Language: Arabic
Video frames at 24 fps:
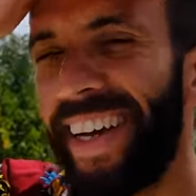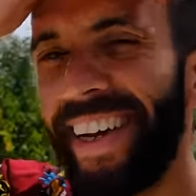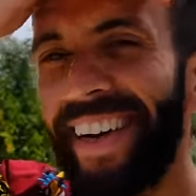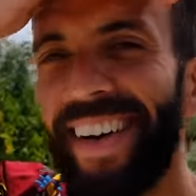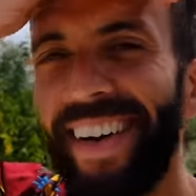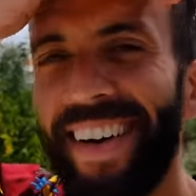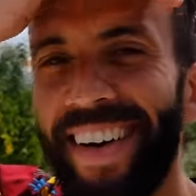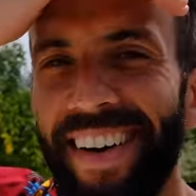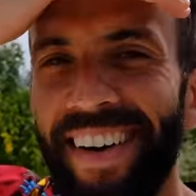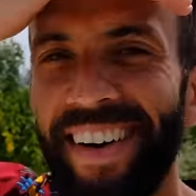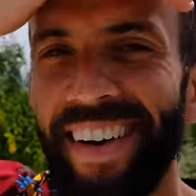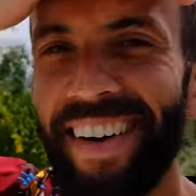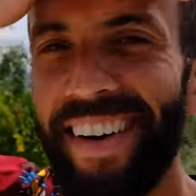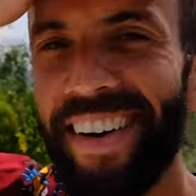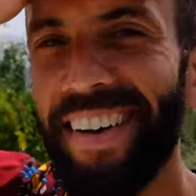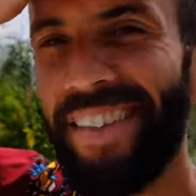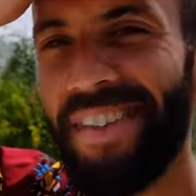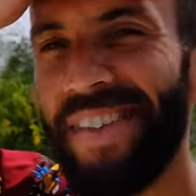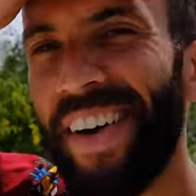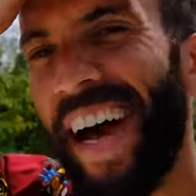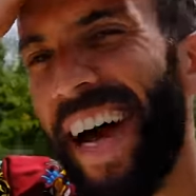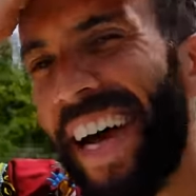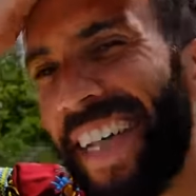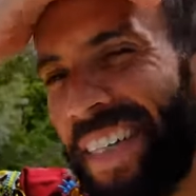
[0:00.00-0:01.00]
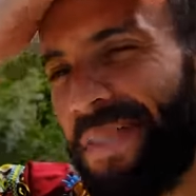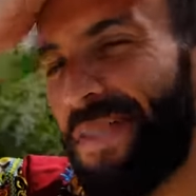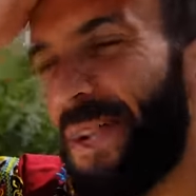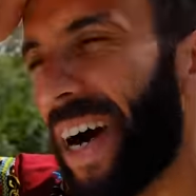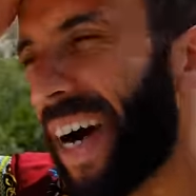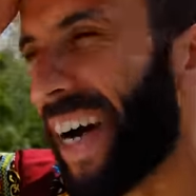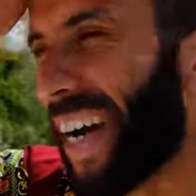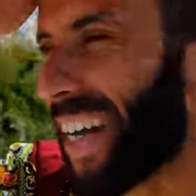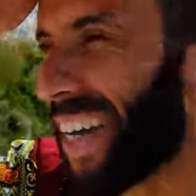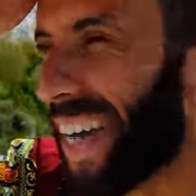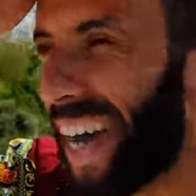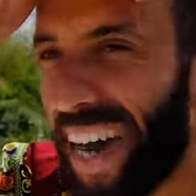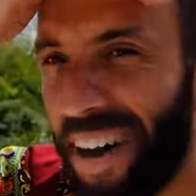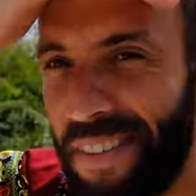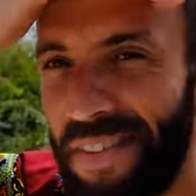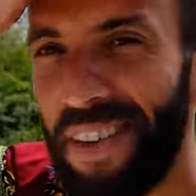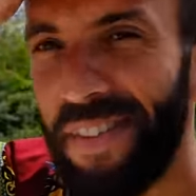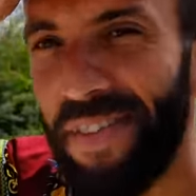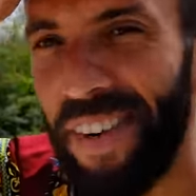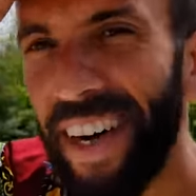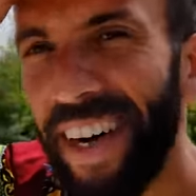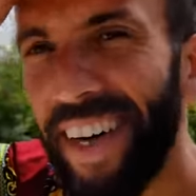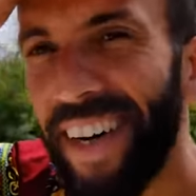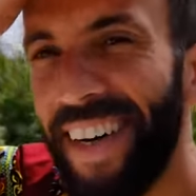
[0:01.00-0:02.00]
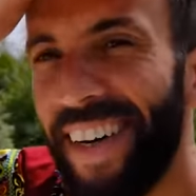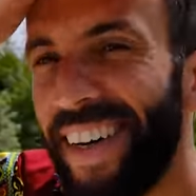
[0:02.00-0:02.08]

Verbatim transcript: آه فهذه مقارنه خفيفه